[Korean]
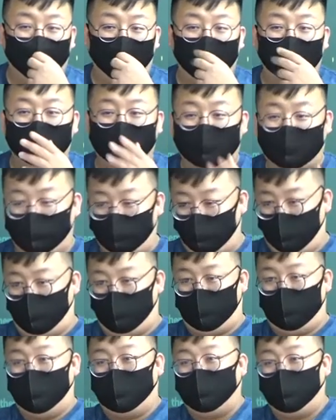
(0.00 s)
목욕시키면
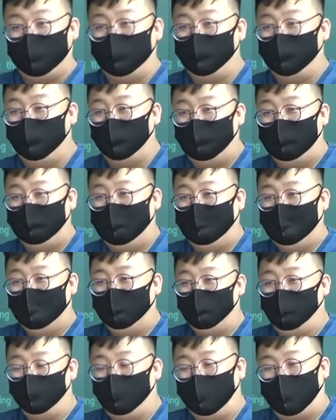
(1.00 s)
요만하거든요.
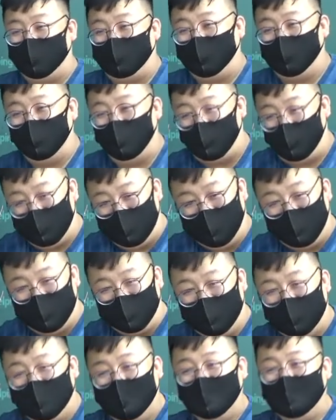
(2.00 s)
후들 같은
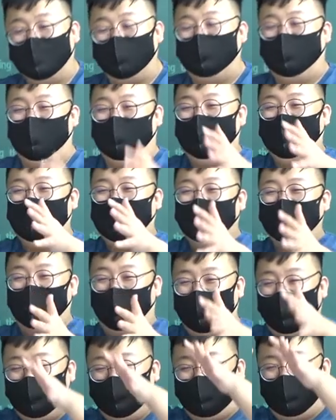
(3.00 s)
요만했거든? 근데
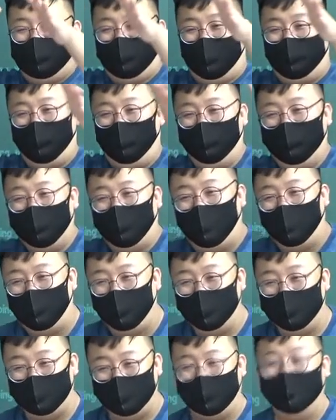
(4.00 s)
털이 어마어마 커
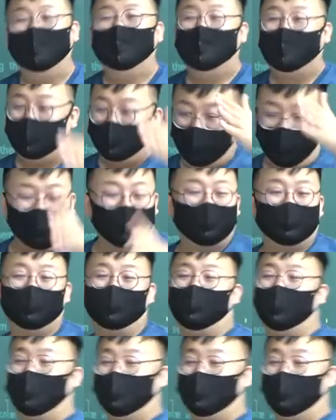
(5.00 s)
보이죠? 털이 그거